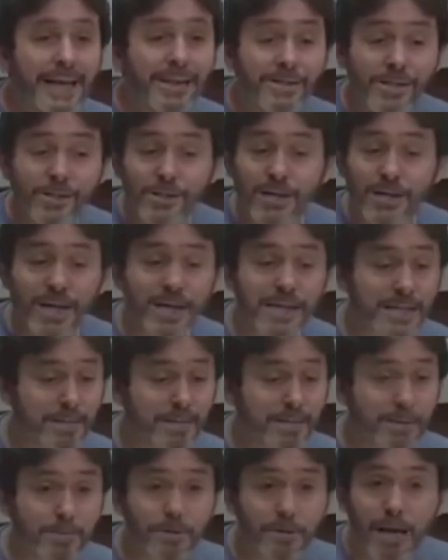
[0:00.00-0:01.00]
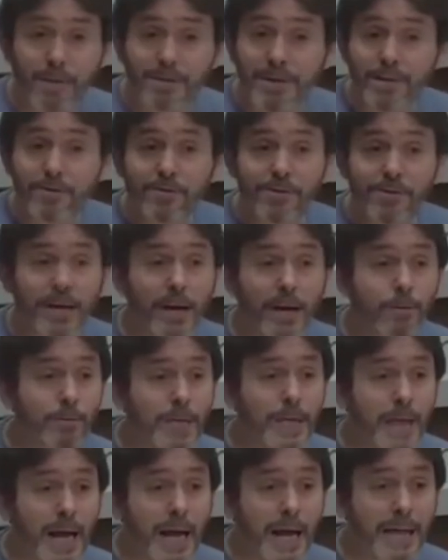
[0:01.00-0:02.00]
E a gente quer saber porque a mente fica
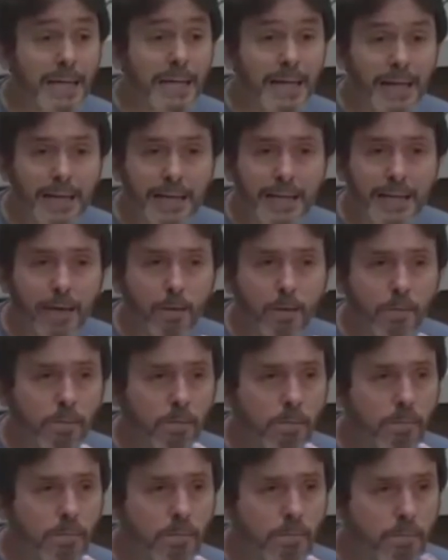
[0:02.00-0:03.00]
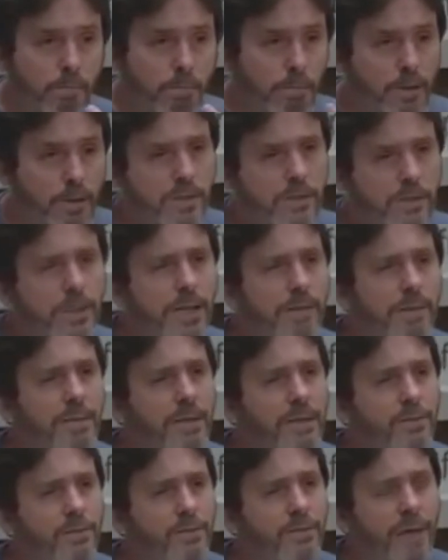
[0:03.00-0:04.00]
agoniada, ela quer um, um
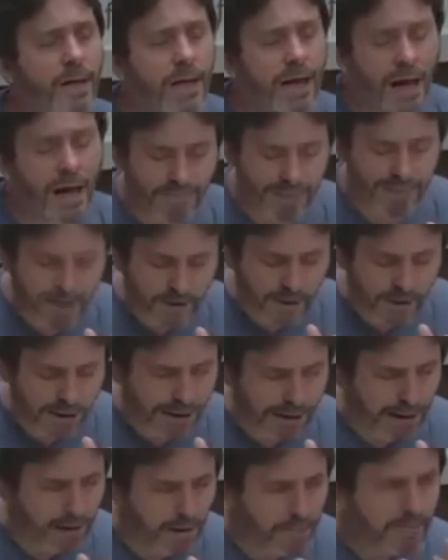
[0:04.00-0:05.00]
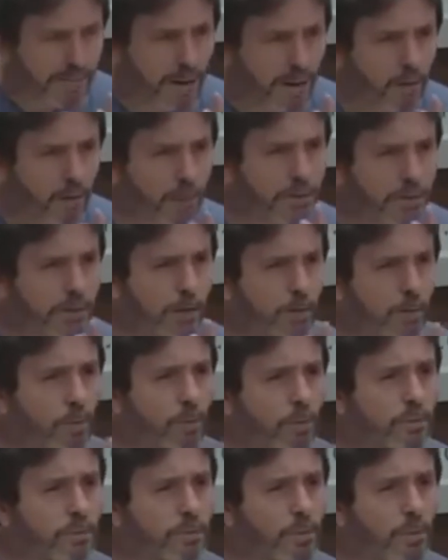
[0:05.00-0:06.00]
posicionamento. A mente quer logo ter um
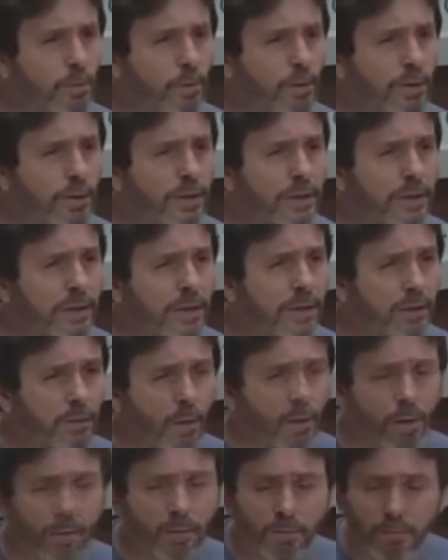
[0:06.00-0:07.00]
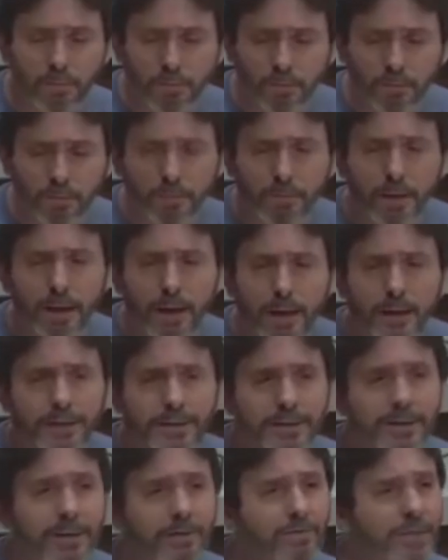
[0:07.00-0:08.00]
controle, ter logo uma
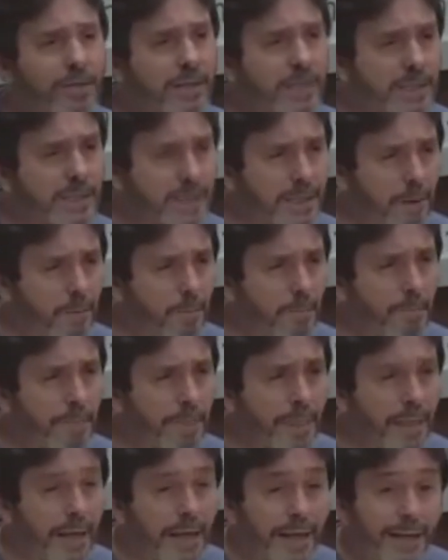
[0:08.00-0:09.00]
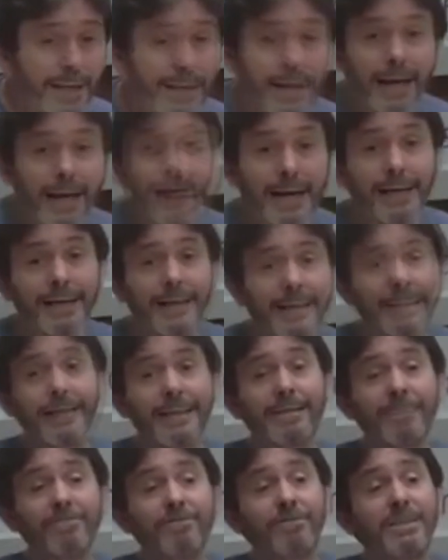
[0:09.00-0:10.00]
definição. E na
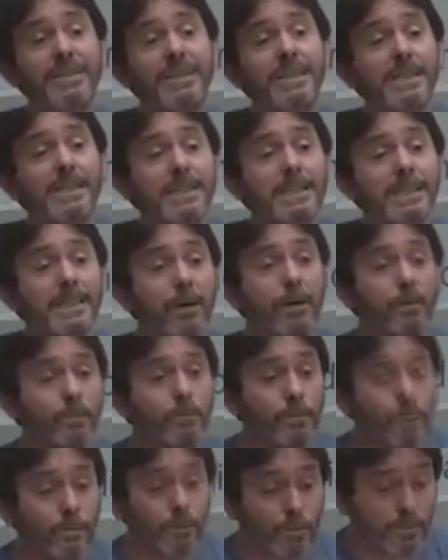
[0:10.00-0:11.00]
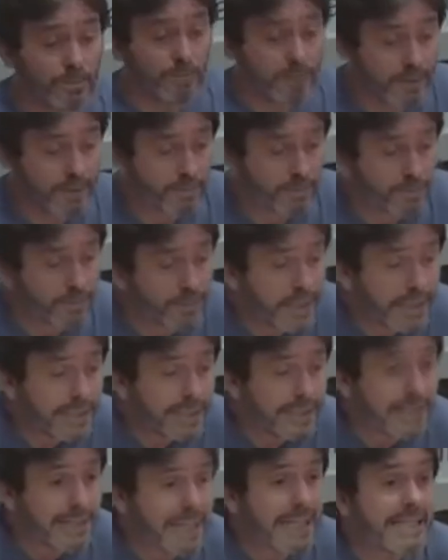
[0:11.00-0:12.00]
indefinição do momento, na
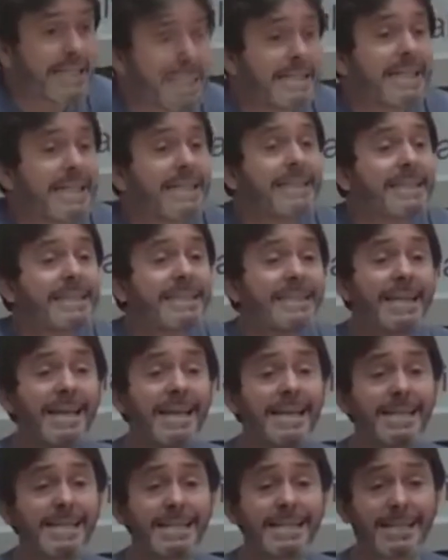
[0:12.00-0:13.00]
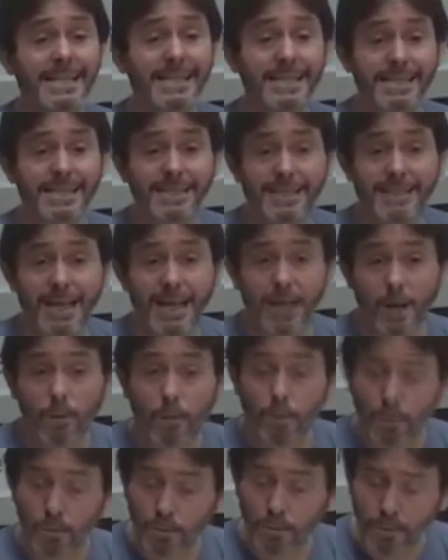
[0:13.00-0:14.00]
in, nas incertezas
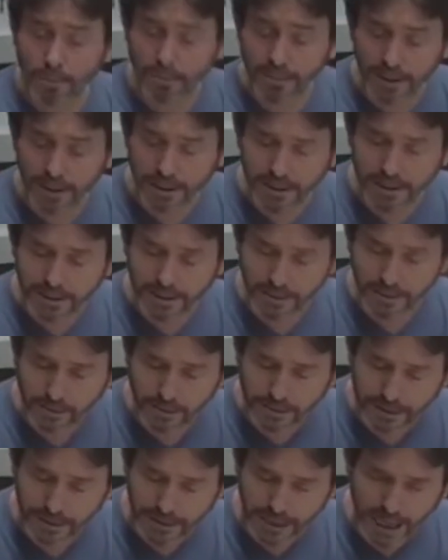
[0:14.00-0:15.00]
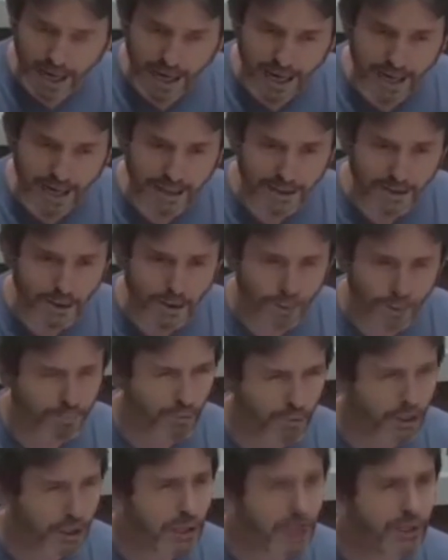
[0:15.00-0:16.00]
econômicas, sociais,
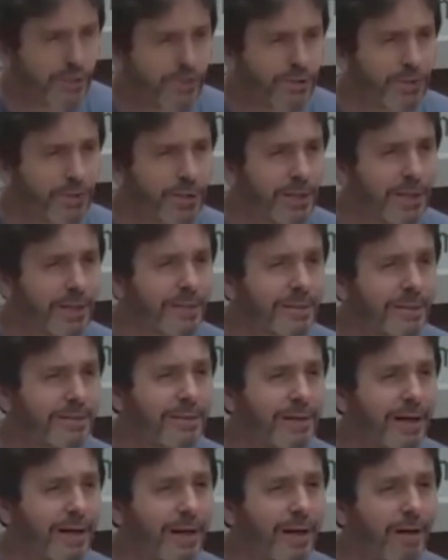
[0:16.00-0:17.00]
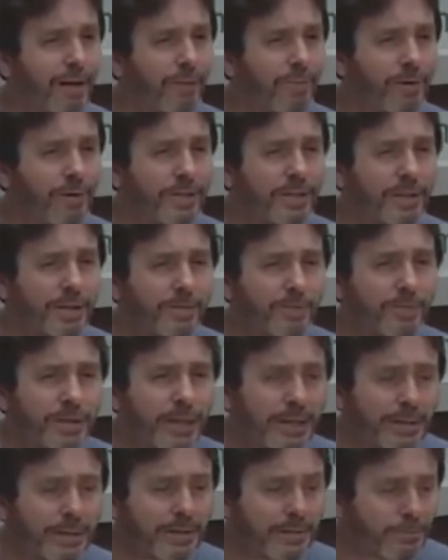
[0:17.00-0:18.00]
políticas, nós temos
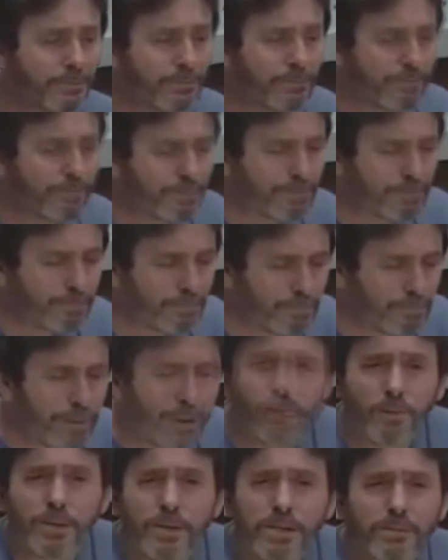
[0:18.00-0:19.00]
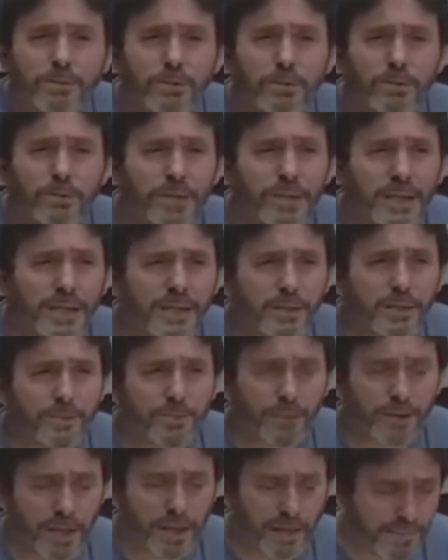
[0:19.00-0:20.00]
aí um, um, uma angústia muito grande,
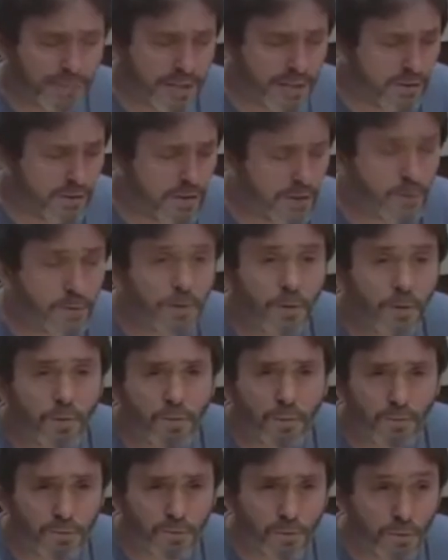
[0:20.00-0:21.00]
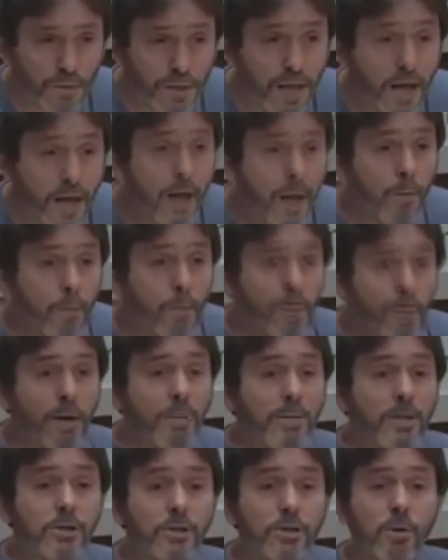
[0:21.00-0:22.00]
porque a mente não tem um controle. Quando a
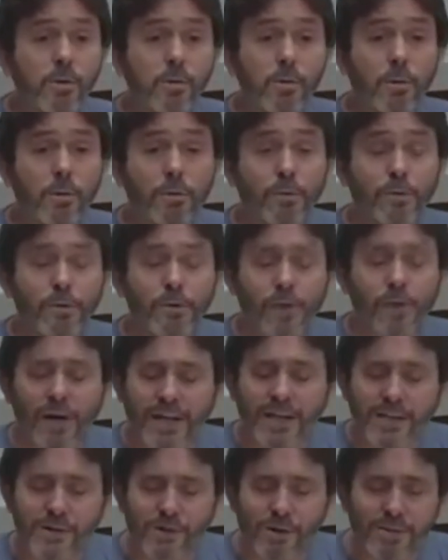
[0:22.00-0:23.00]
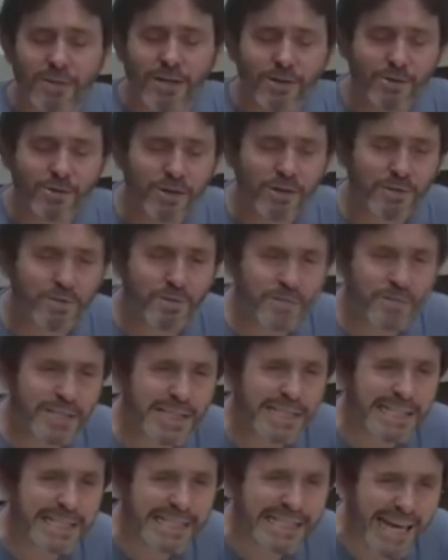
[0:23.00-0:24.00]
mente não controla somente o que
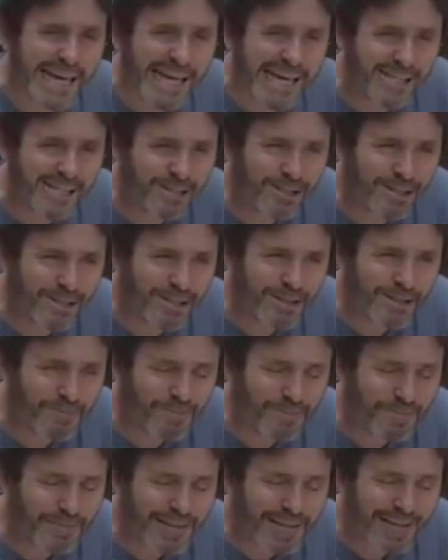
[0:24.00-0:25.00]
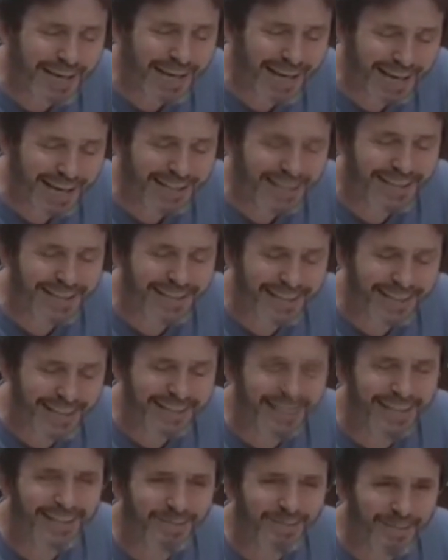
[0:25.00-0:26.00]
você sente, é que
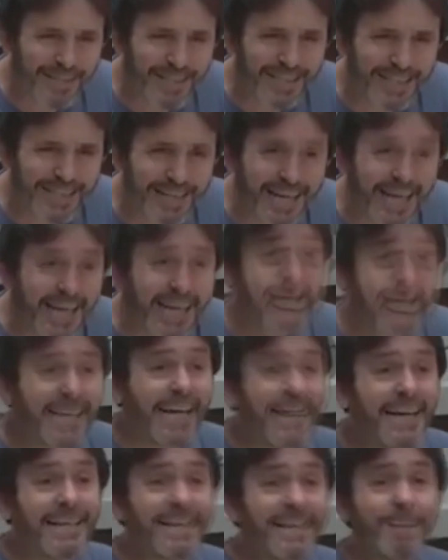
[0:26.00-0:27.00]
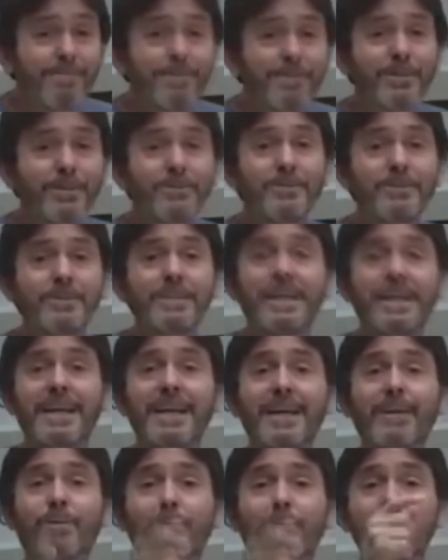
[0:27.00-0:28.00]
determina. E aí a pergunta
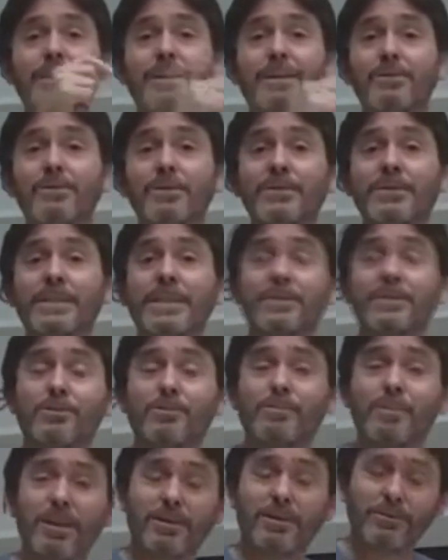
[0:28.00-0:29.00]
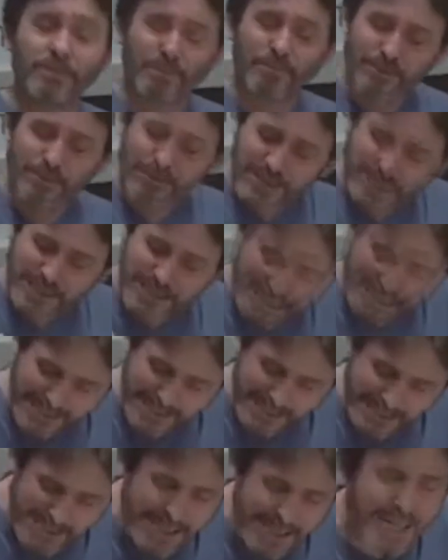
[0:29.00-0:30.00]
é como está o seu sentimento, como você
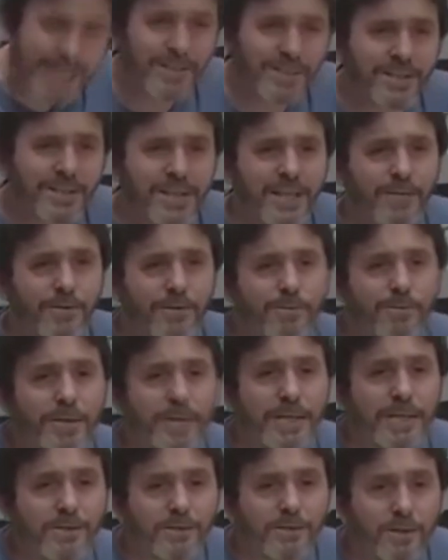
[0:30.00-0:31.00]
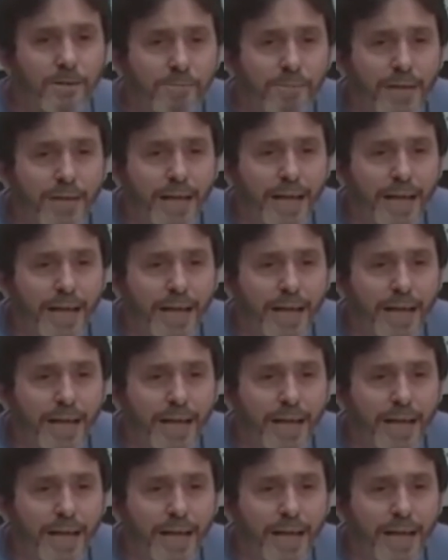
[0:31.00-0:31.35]
se sente interiormente.